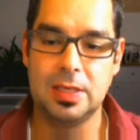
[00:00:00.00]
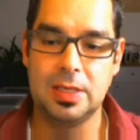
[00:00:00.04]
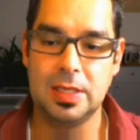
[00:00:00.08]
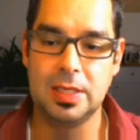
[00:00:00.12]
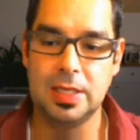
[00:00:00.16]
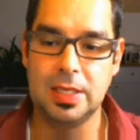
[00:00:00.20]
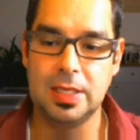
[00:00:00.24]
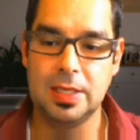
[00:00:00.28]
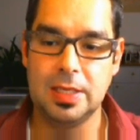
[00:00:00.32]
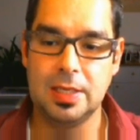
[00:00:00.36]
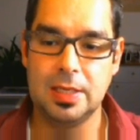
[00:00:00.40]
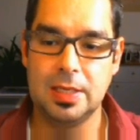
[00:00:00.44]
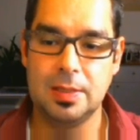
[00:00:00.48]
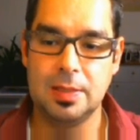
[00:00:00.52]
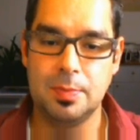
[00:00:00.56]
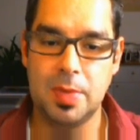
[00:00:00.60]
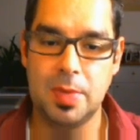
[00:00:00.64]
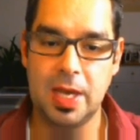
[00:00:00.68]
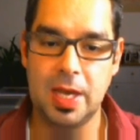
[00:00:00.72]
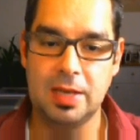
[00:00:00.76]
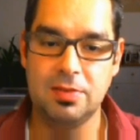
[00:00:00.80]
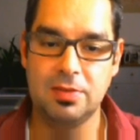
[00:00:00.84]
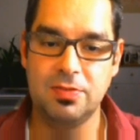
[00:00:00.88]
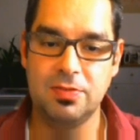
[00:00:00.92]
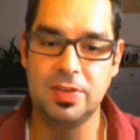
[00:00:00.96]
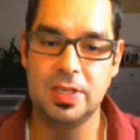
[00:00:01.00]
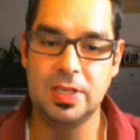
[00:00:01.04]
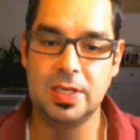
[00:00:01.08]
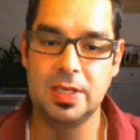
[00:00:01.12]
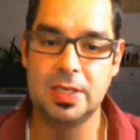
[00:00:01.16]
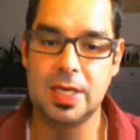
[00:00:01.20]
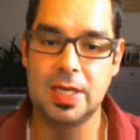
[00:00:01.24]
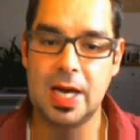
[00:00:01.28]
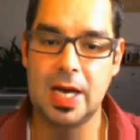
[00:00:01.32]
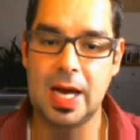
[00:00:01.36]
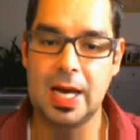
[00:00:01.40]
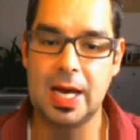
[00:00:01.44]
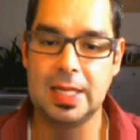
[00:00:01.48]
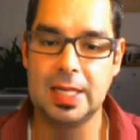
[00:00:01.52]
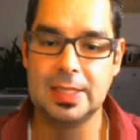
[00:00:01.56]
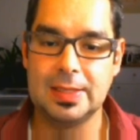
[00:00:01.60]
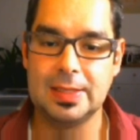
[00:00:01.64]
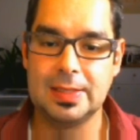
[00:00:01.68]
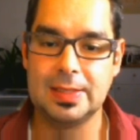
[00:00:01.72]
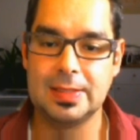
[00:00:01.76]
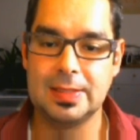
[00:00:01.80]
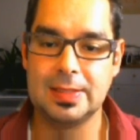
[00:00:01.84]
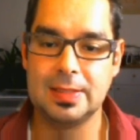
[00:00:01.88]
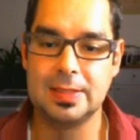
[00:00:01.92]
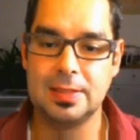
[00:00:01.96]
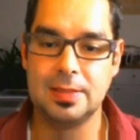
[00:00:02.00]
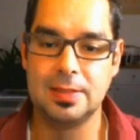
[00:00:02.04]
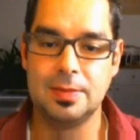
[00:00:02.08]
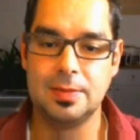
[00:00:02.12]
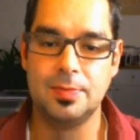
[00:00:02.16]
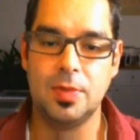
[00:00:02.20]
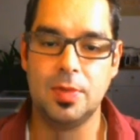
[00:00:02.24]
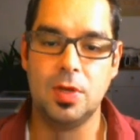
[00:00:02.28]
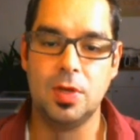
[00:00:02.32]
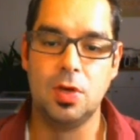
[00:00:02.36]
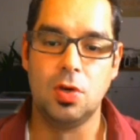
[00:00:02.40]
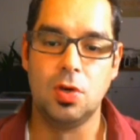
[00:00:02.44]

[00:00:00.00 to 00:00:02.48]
die ähm, entweder als äh,